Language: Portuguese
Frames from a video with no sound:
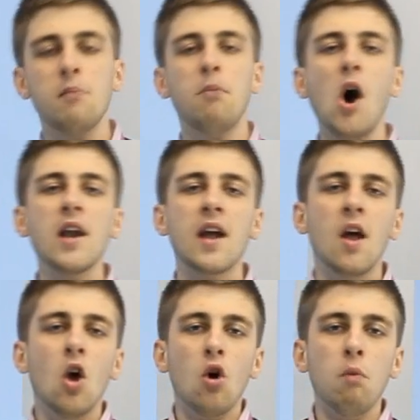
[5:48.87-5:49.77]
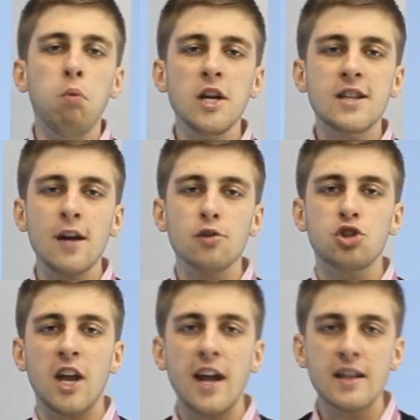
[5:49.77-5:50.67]
Então, Boni, o bonitão
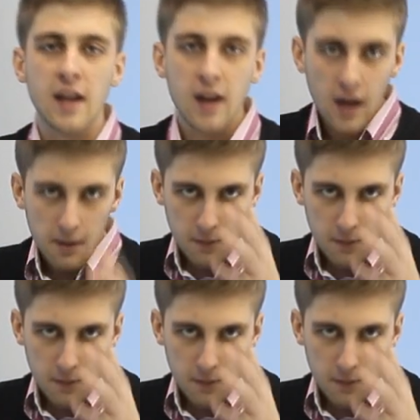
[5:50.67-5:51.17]
de Schroeder,